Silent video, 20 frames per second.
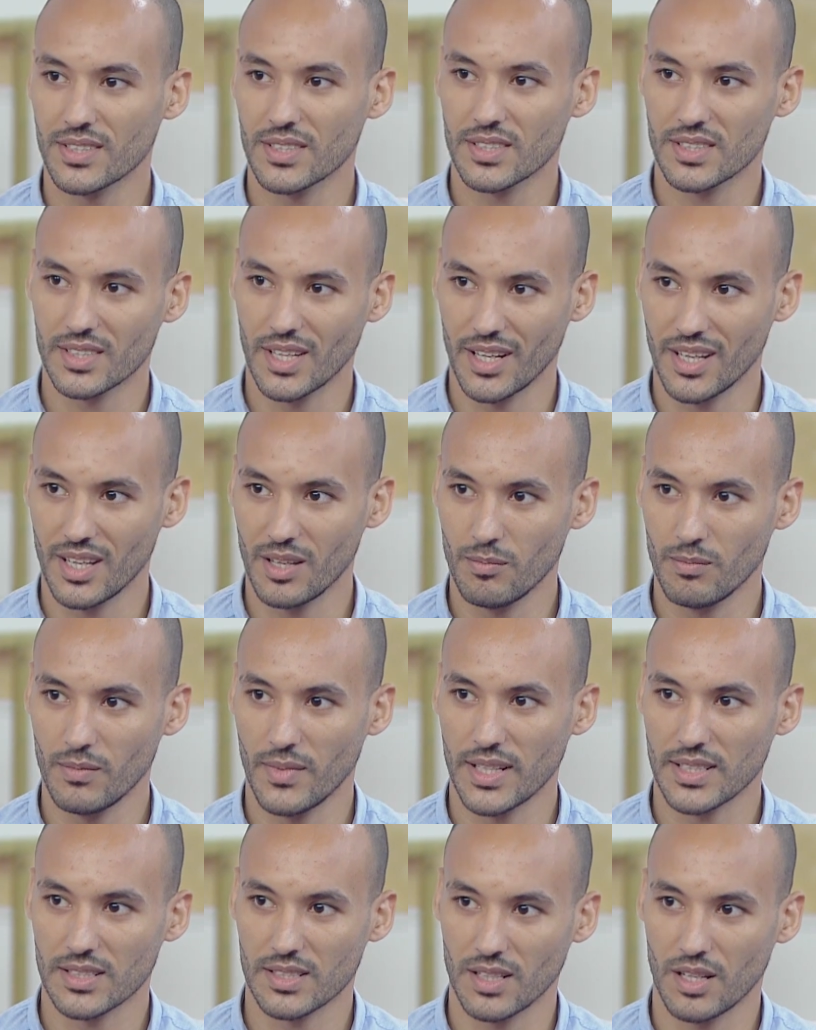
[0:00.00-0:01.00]
السليم
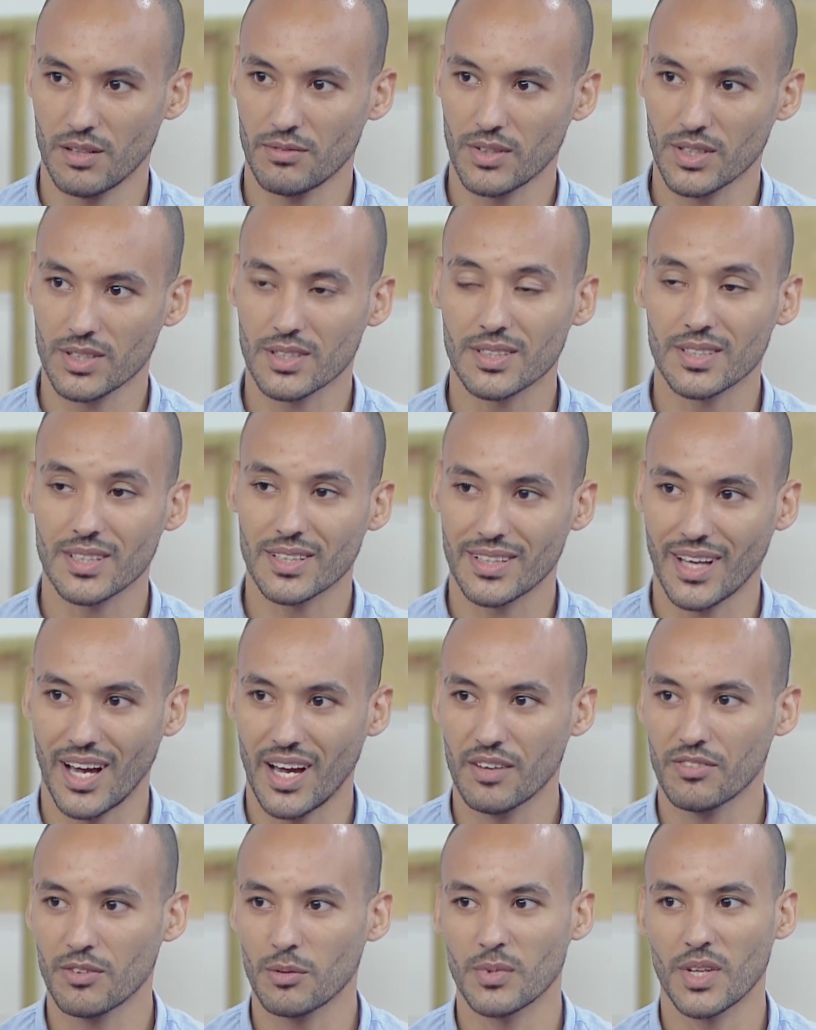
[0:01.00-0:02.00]
اثناء فتره
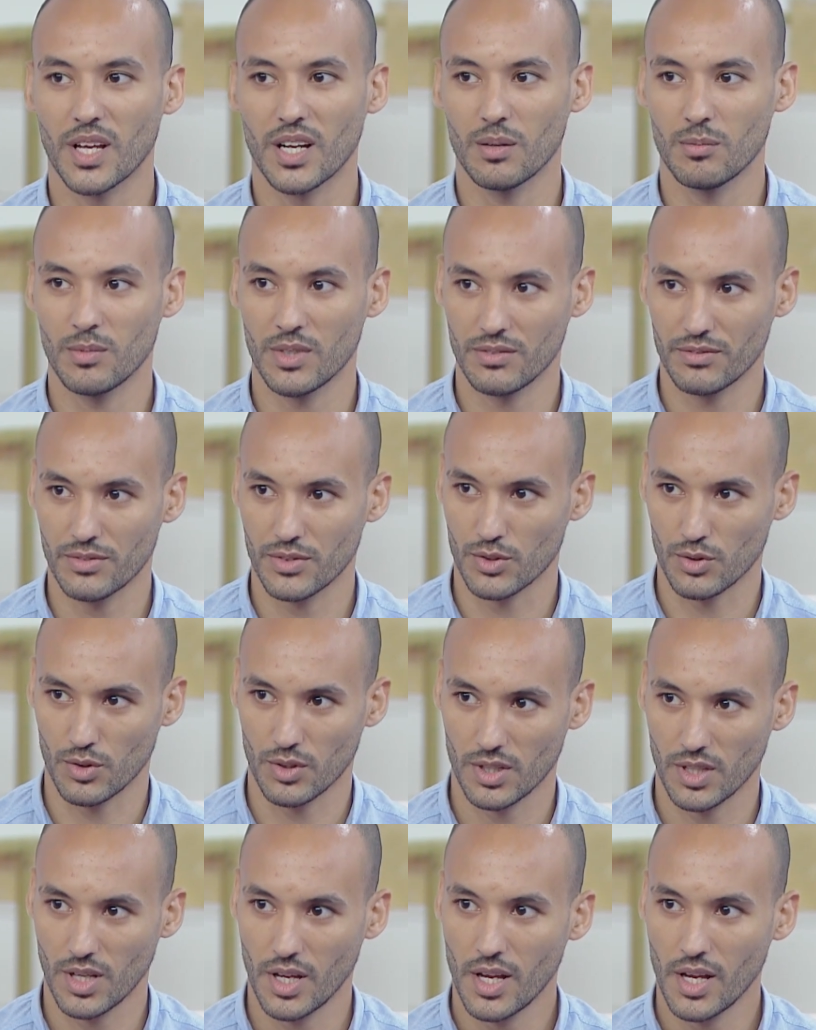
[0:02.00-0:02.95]
التعافي من الم الانفصال